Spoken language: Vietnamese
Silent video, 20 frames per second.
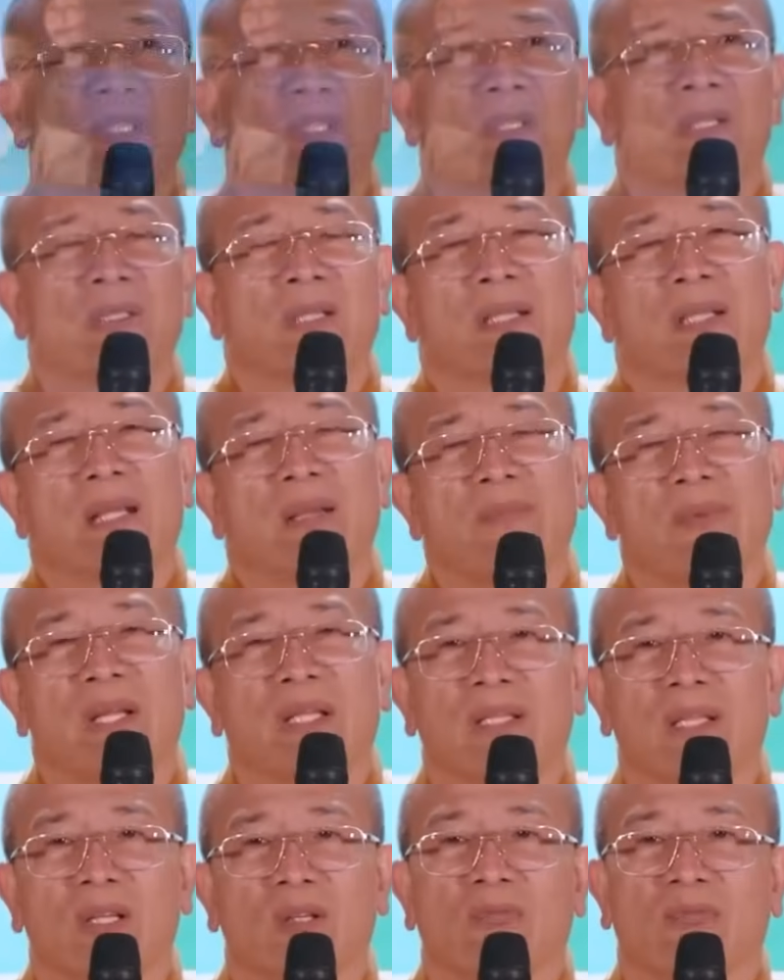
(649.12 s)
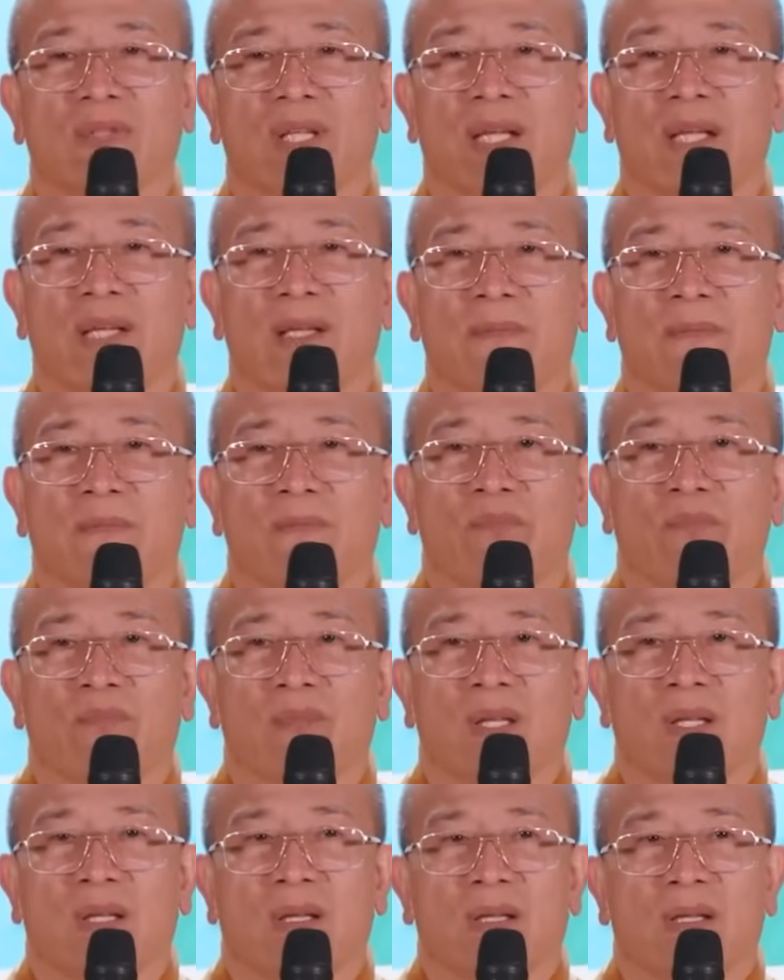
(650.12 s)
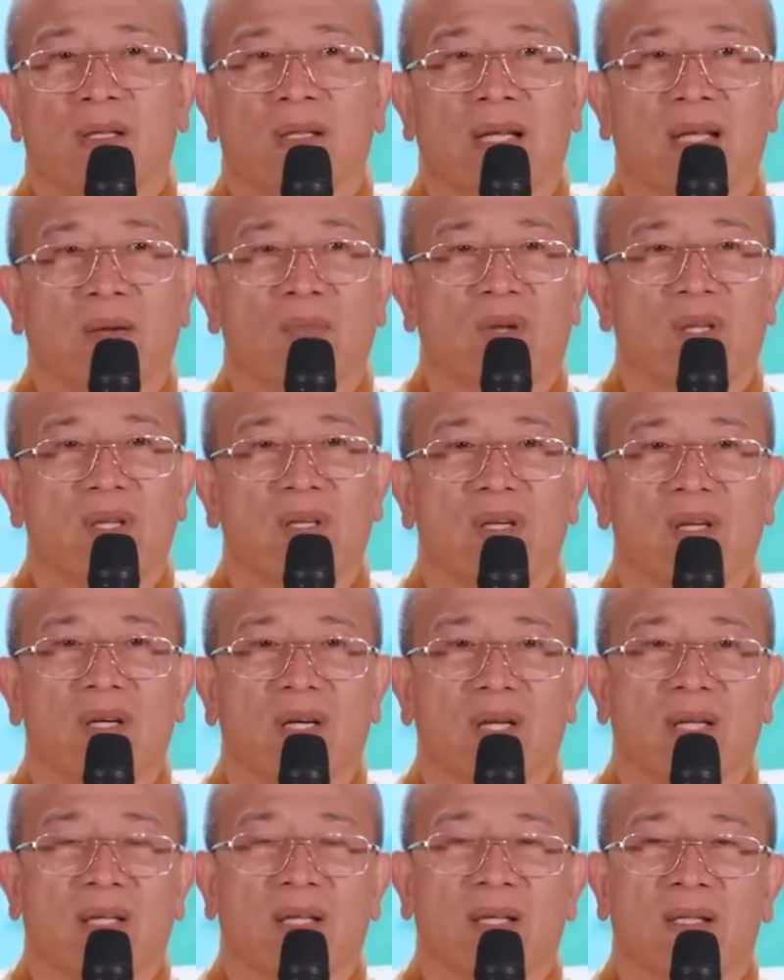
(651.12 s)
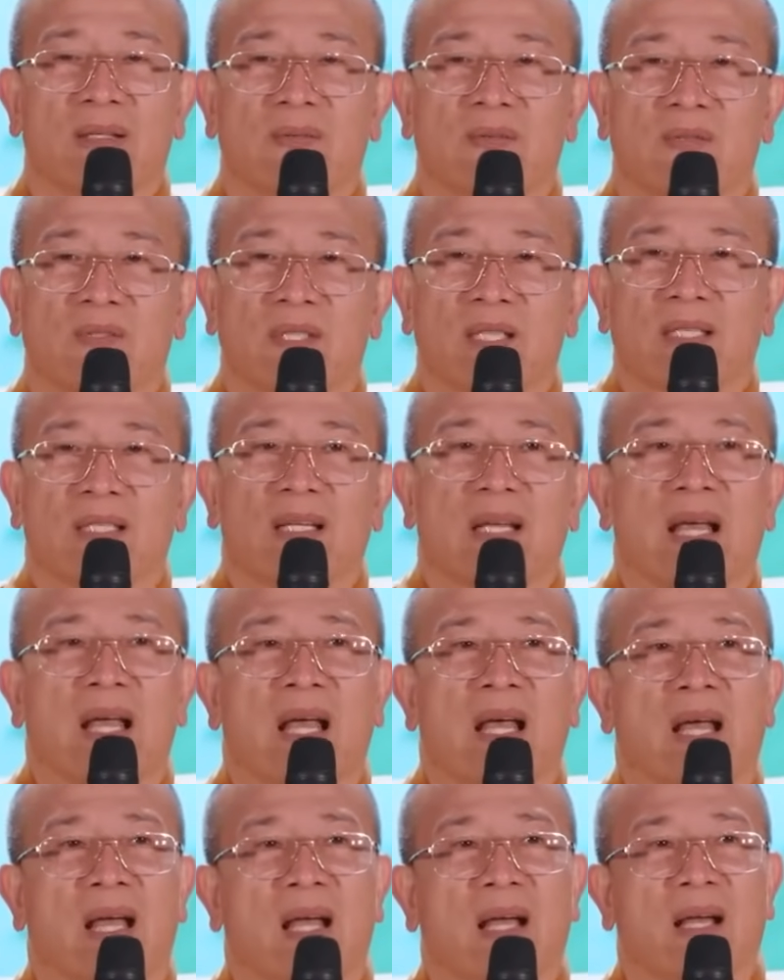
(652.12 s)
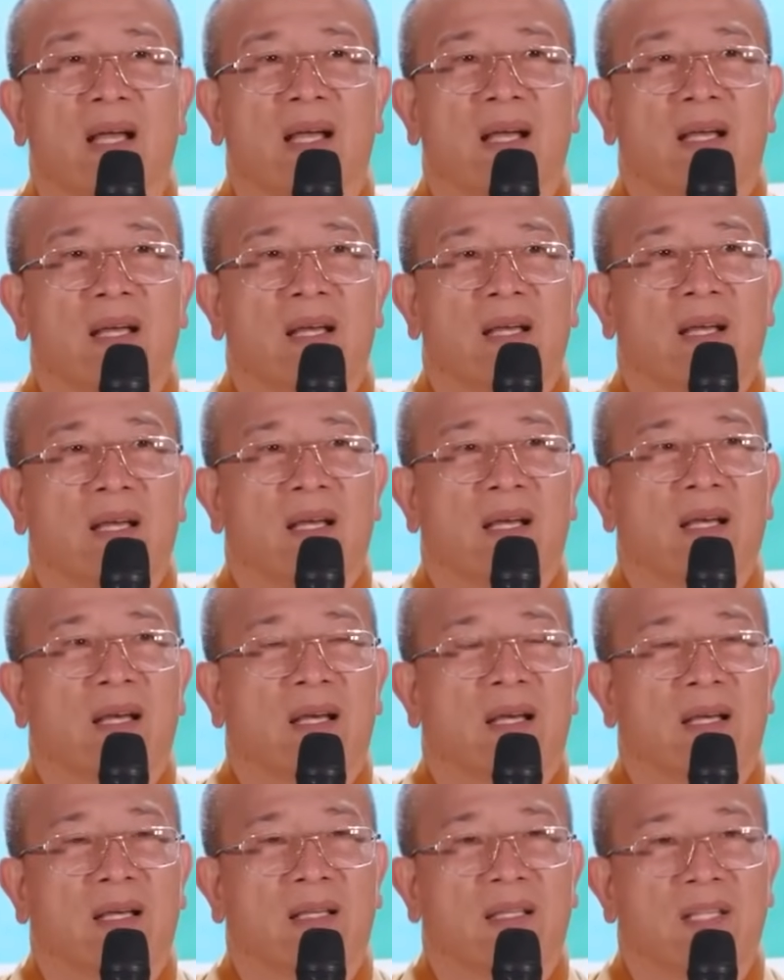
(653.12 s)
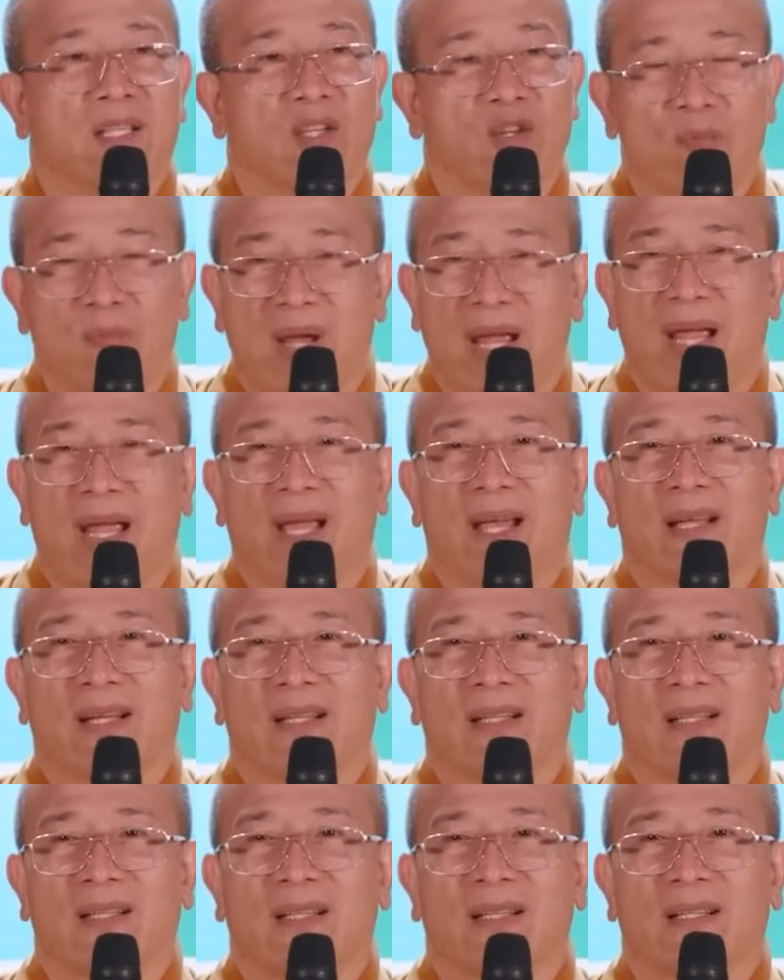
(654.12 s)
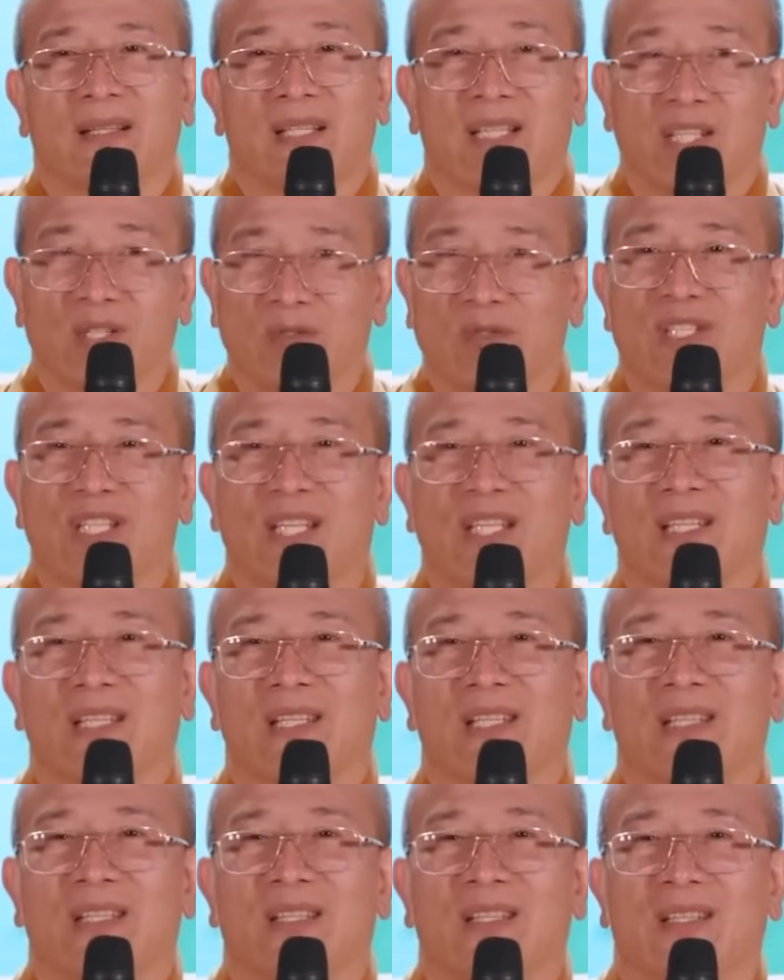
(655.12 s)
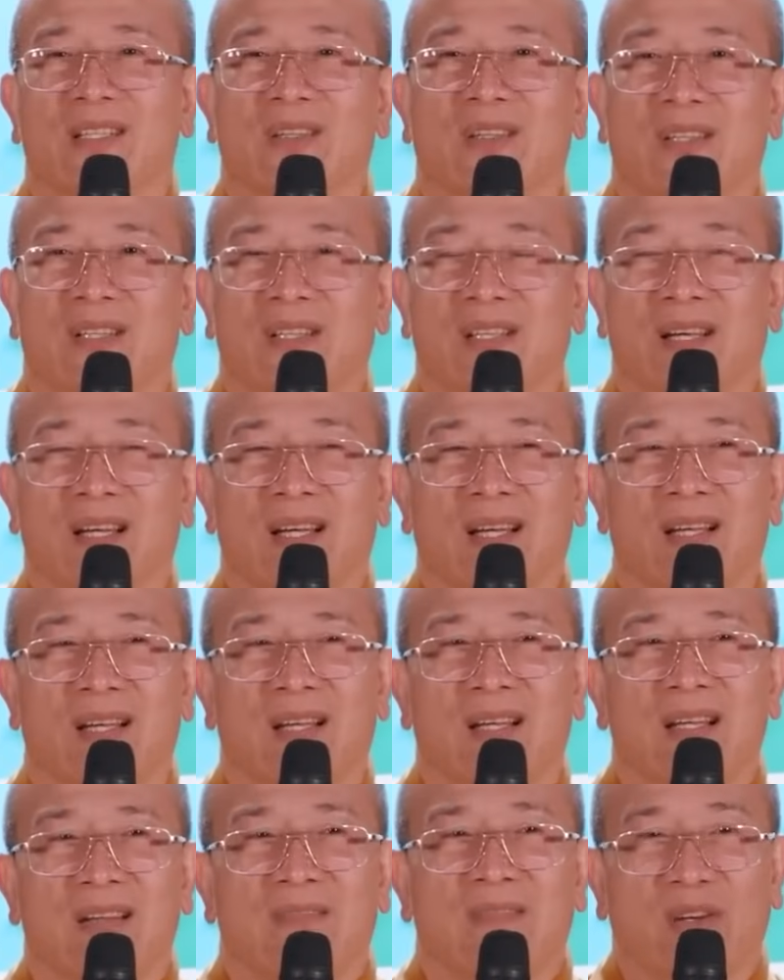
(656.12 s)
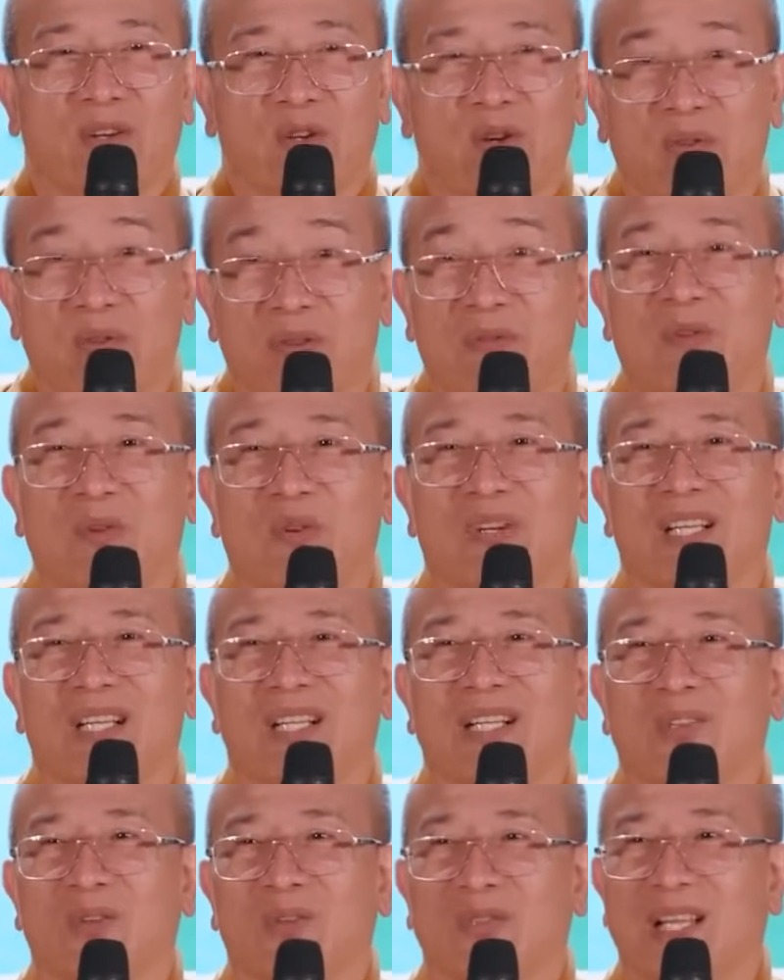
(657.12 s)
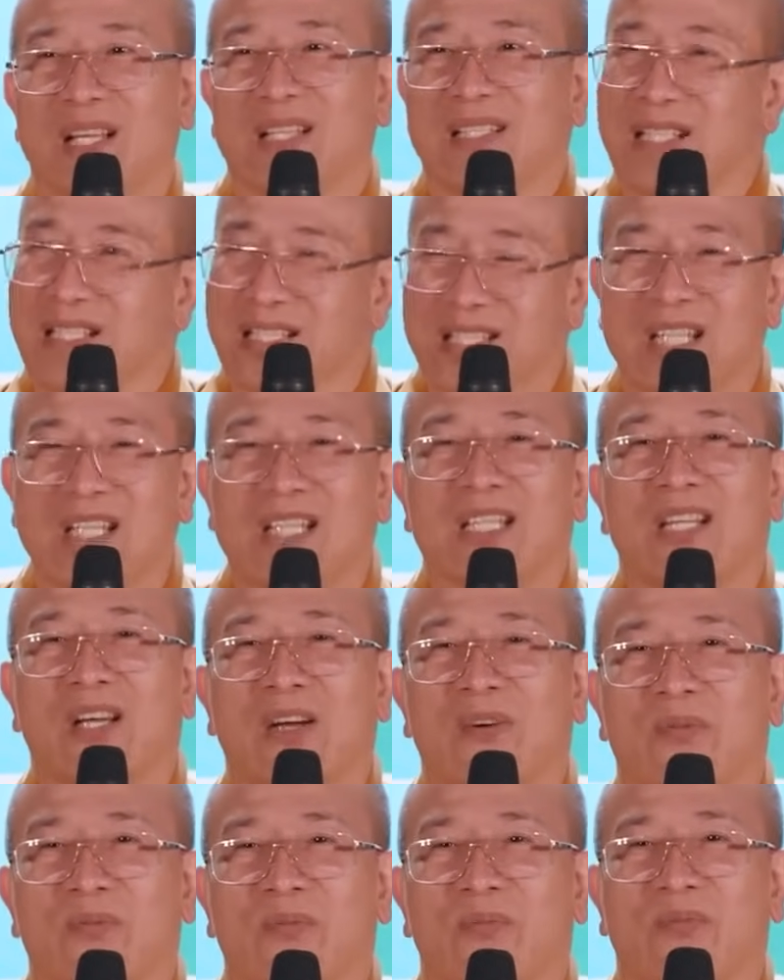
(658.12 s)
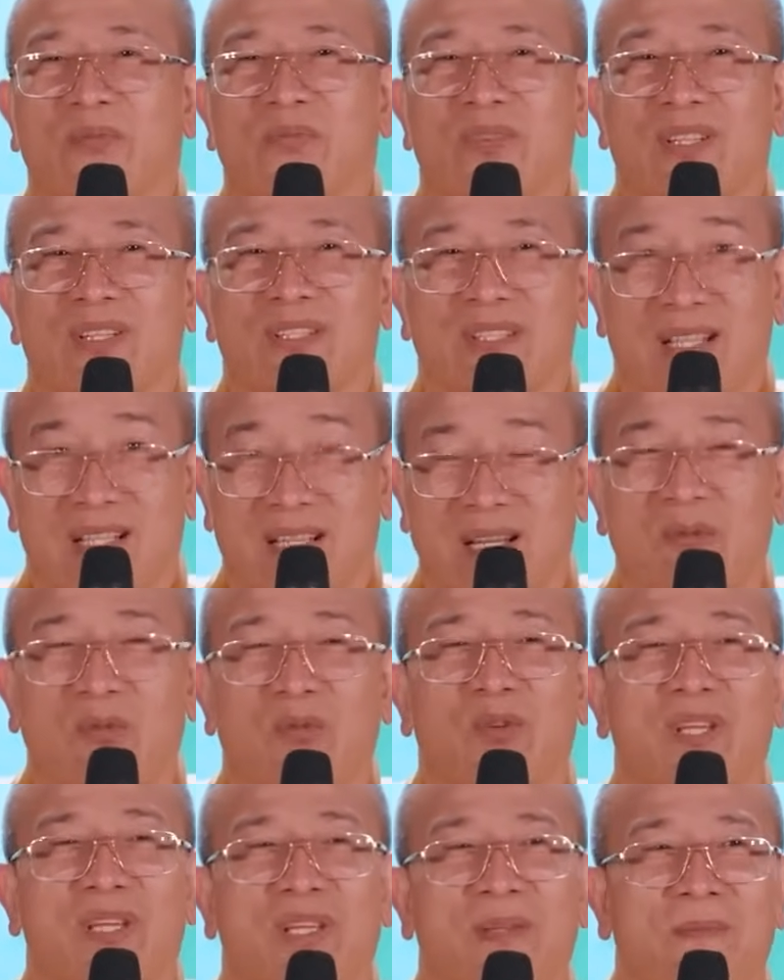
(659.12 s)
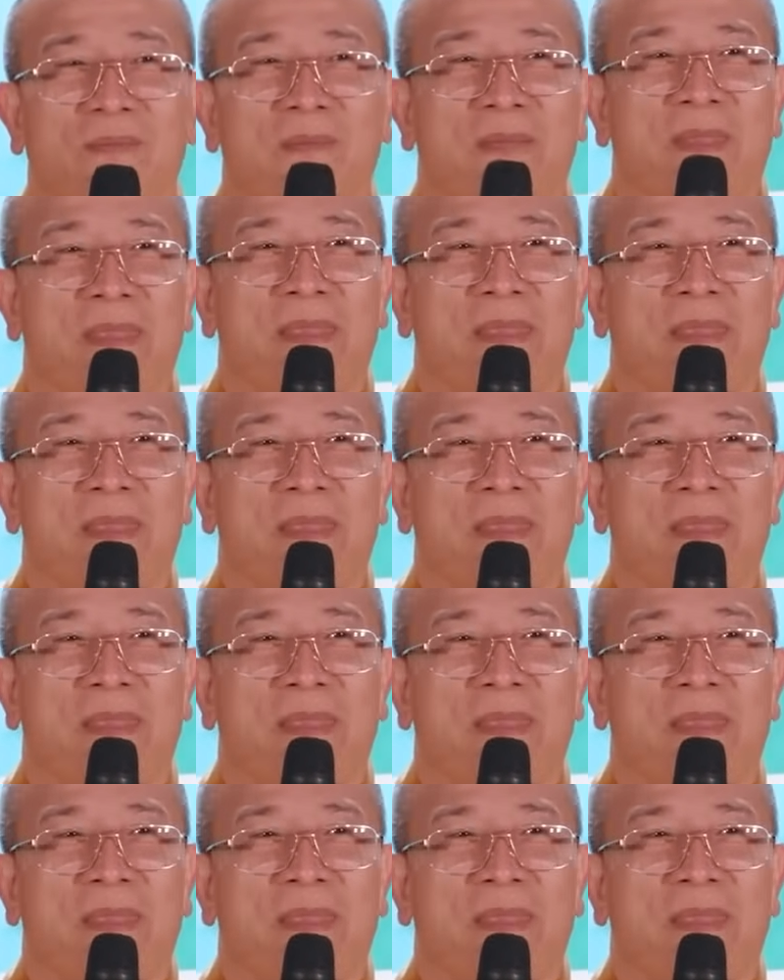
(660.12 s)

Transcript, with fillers: sư thầy Thái Minh thì cũng thế, là một cái người rất là uh, yêu mẹ, yêu chị, uh, và đối với phụ nữ cũng thế, rất trân trọng, rất là quý.